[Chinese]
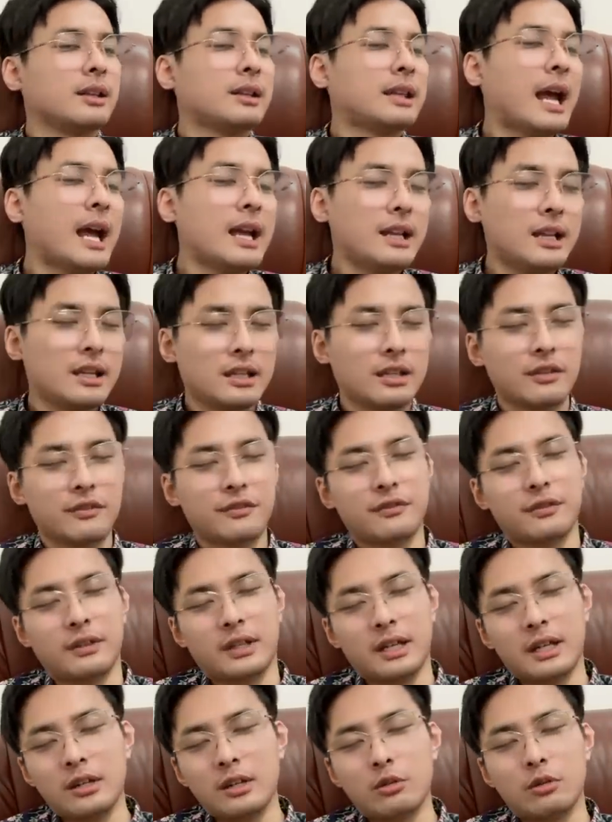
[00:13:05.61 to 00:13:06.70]
担任一个
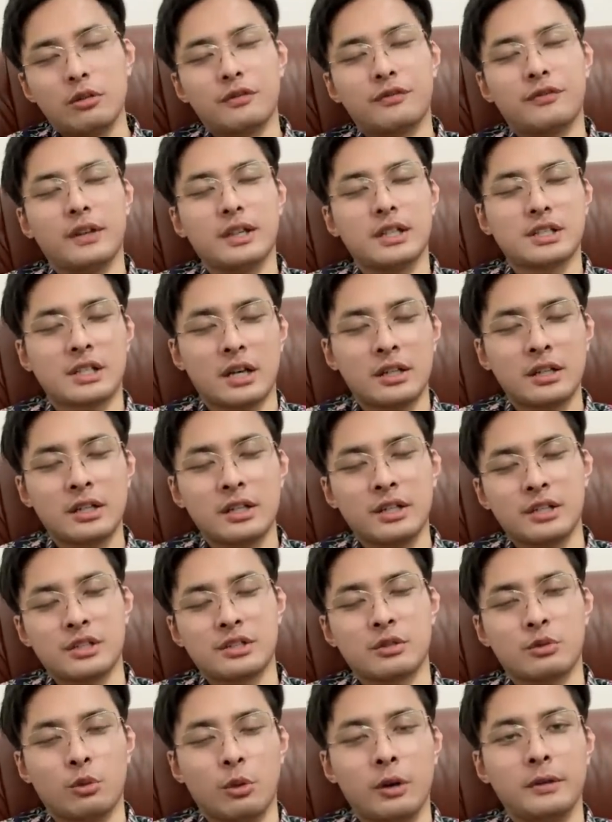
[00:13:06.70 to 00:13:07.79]
联合国非常任理
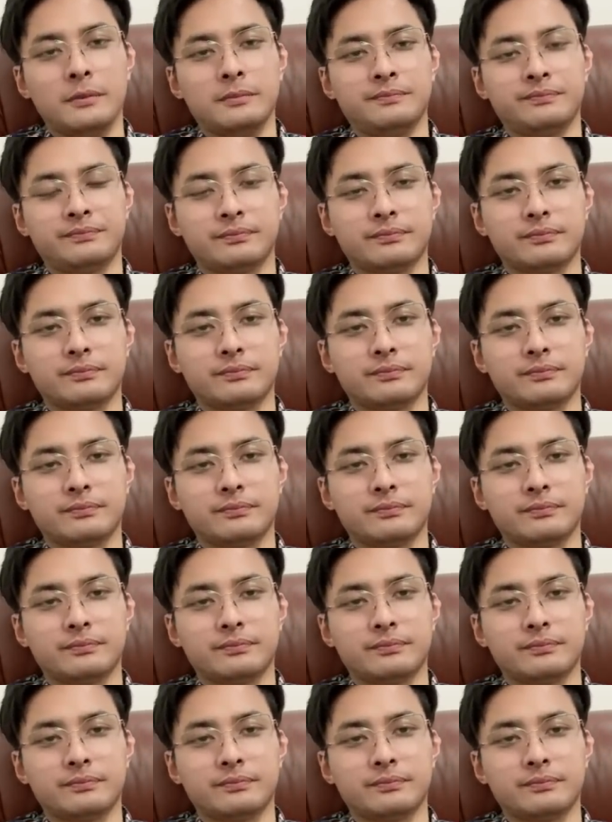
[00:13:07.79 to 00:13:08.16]
事国。